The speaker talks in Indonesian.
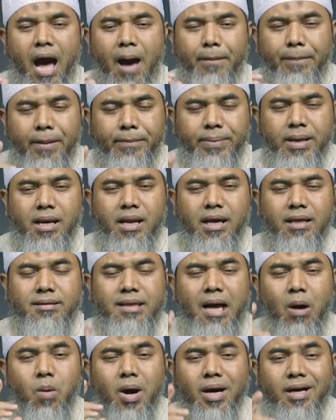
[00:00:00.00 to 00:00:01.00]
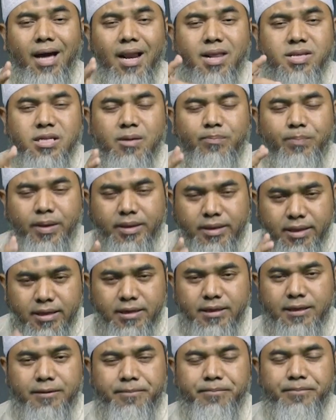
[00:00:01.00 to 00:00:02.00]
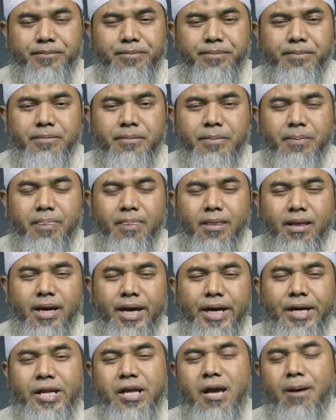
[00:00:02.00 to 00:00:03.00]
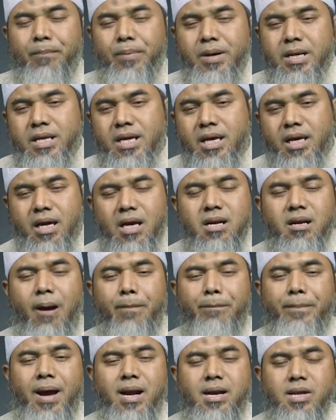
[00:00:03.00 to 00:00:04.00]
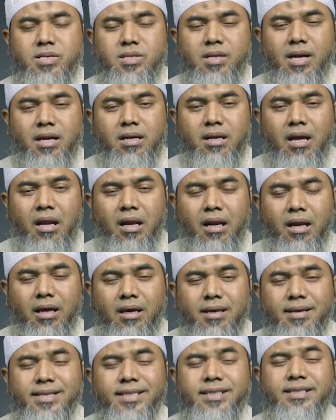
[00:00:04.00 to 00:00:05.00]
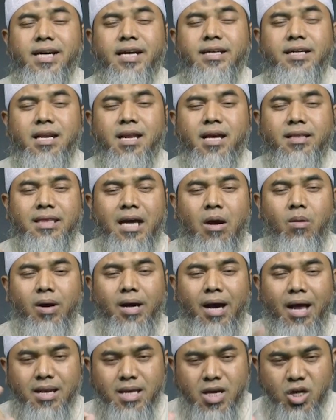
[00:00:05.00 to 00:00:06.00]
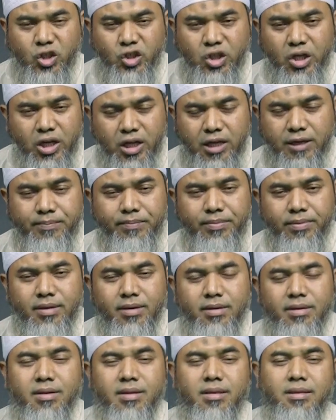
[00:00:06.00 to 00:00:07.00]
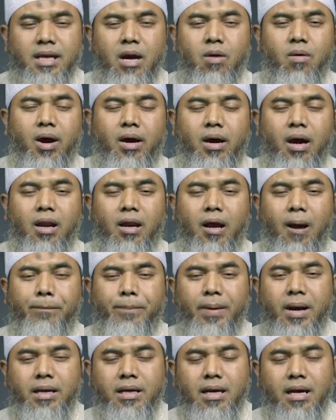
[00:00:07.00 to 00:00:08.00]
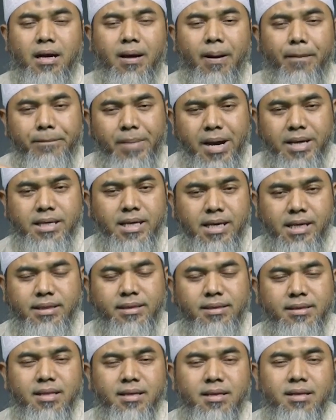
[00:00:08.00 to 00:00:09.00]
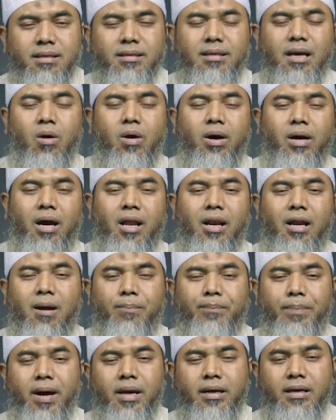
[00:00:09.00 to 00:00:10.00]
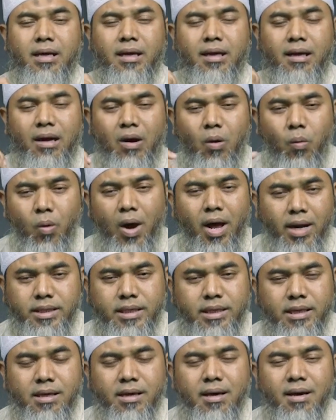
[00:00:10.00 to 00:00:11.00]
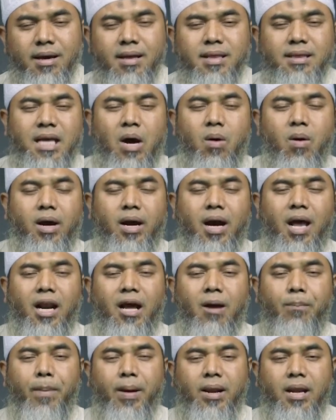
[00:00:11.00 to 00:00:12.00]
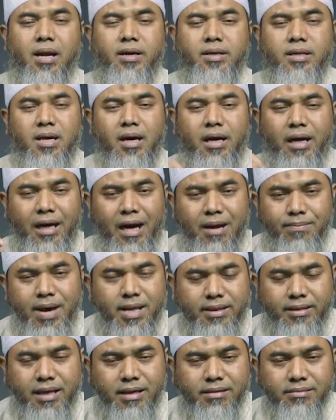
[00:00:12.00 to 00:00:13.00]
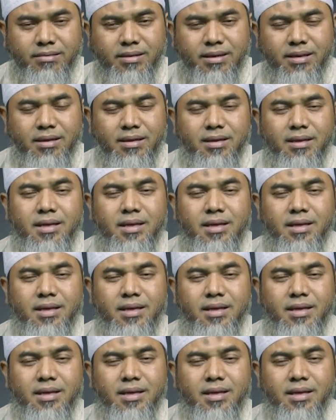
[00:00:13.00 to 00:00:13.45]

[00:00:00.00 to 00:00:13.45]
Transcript: Apabila tawakal seperti ini, dia berikan kepada selain Allah, jadilah tawakal yang syirik. Tawakal kepada mayit, tawakal kepada wali, tawakal kepada yang dia keramatkan,